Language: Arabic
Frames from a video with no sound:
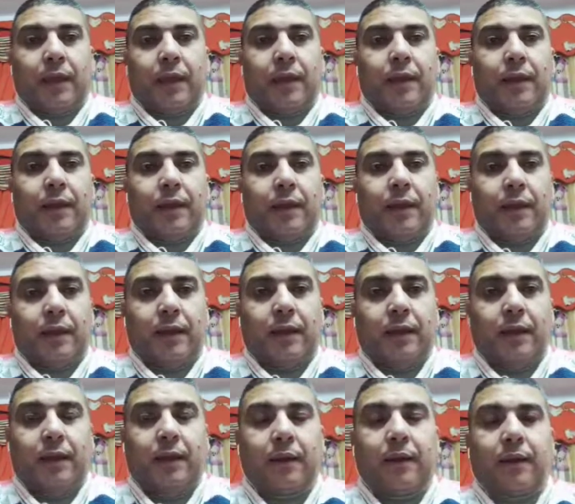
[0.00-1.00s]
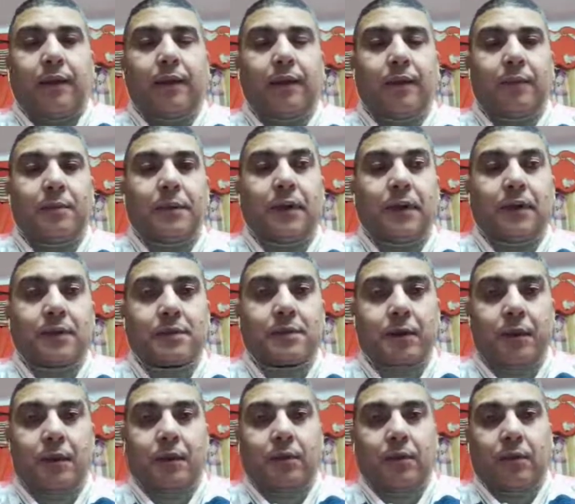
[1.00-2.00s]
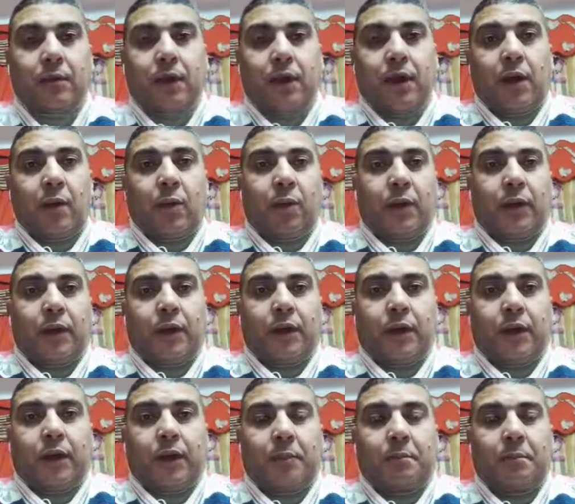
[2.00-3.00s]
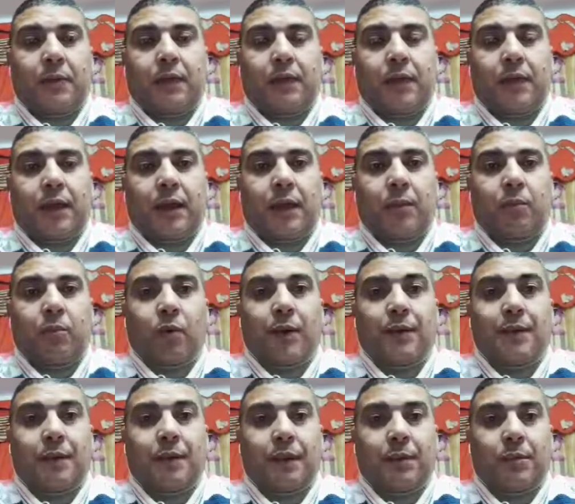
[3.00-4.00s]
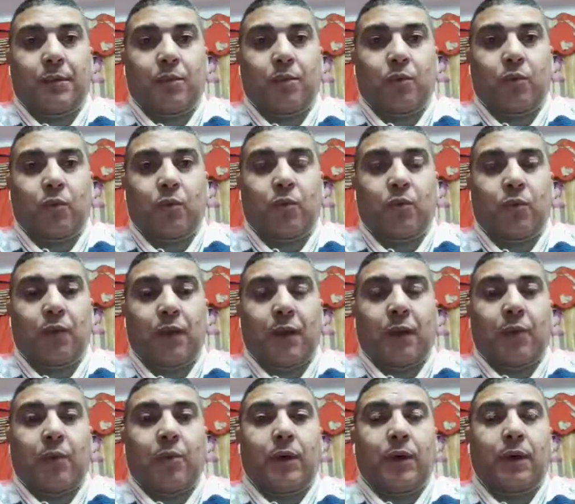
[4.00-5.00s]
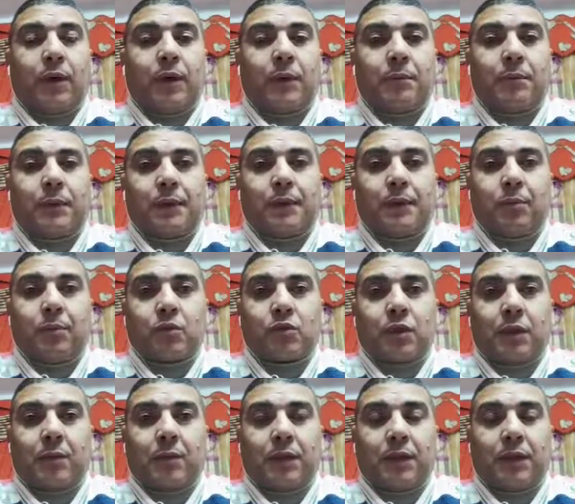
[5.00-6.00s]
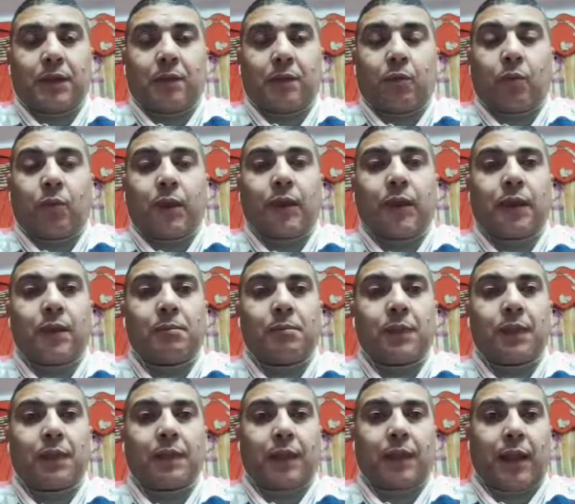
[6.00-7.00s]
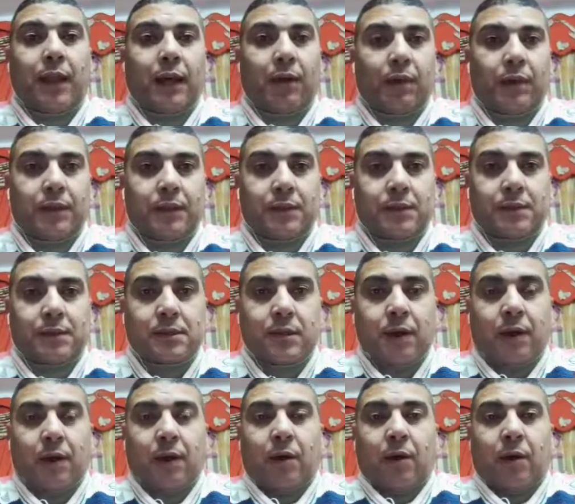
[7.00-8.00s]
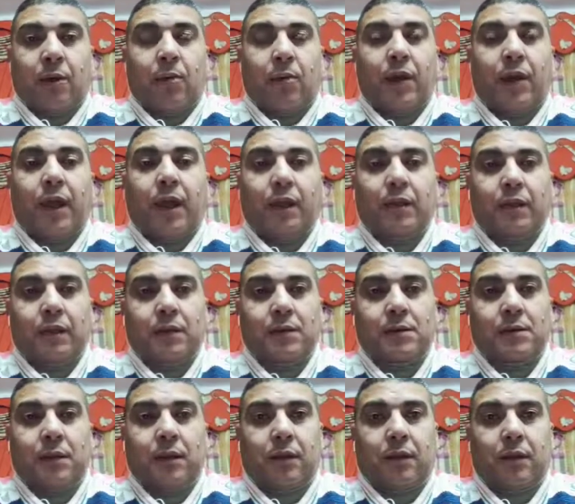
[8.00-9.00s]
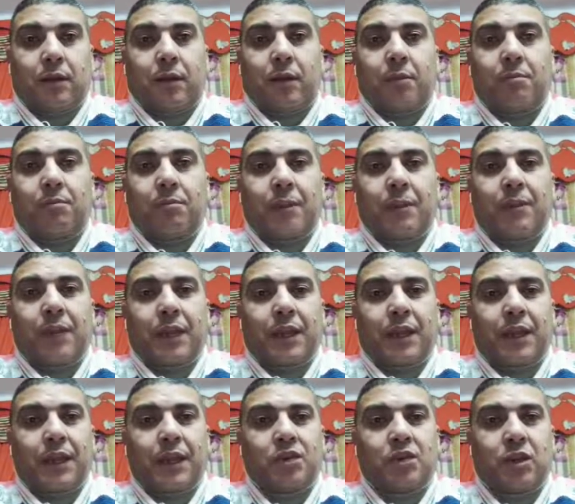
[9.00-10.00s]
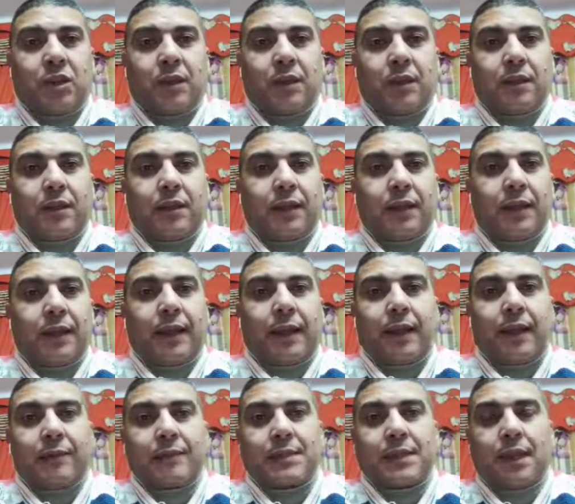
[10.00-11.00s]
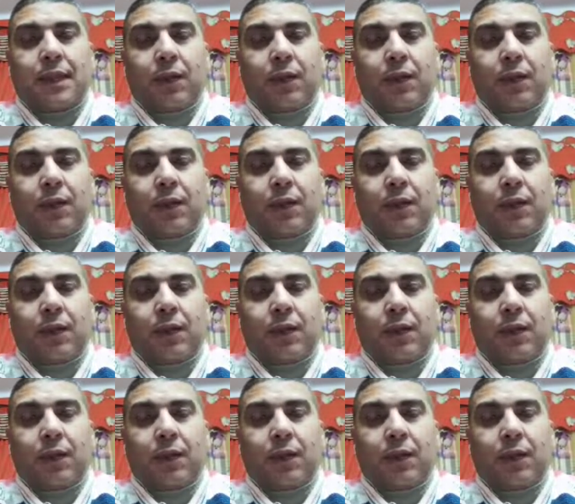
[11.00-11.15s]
إيه اللي بيحصل وإيه كمية الأموات اللي بتموت وإيه كمية المصابين وإيه كمية الحوادث وإحنا أصلا ما بنرجعش نراجع نفسنا